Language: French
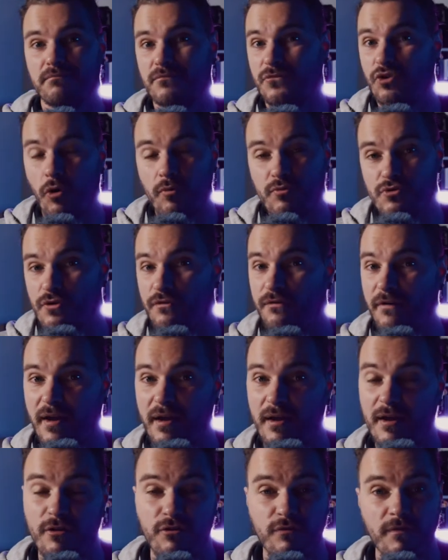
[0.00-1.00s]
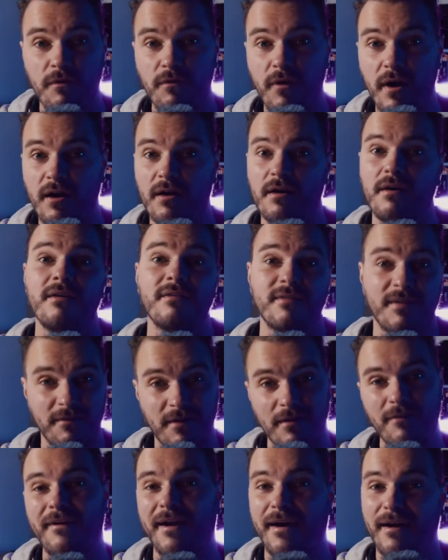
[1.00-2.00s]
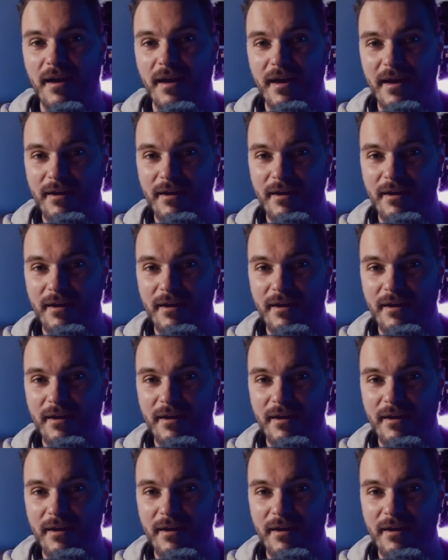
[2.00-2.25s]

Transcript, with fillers: comme je fais, et tu vas voir, ça va le faire.